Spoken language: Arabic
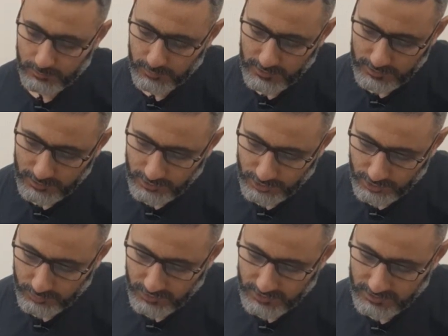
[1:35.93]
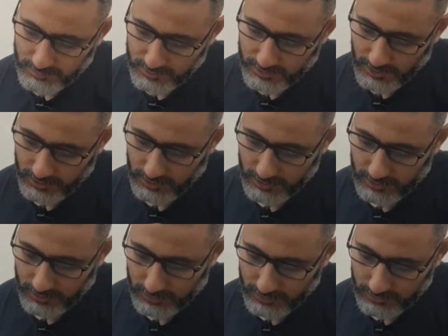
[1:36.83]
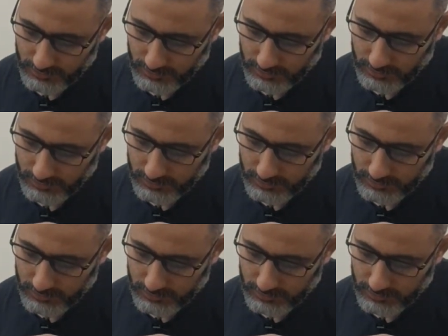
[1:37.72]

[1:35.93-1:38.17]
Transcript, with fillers: بس اشرب بس لمصلحتك يلا يلا